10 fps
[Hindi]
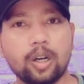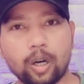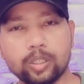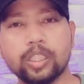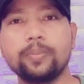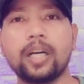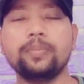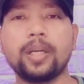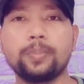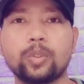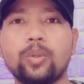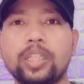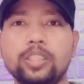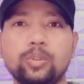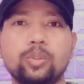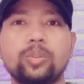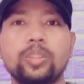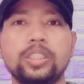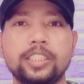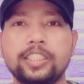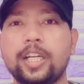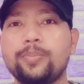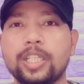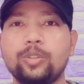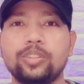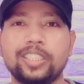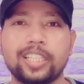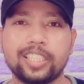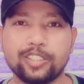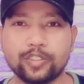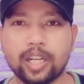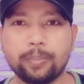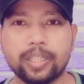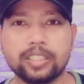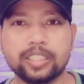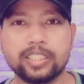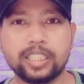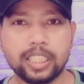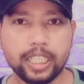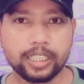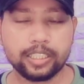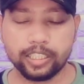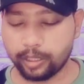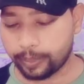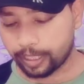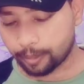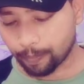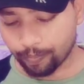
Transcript: और उसके बाद में आप सौ नहीं दो सौ नहीं जितने आप चाहें उतने ज़्यादा रेफर आप कर सकते हैं एक ही दिन में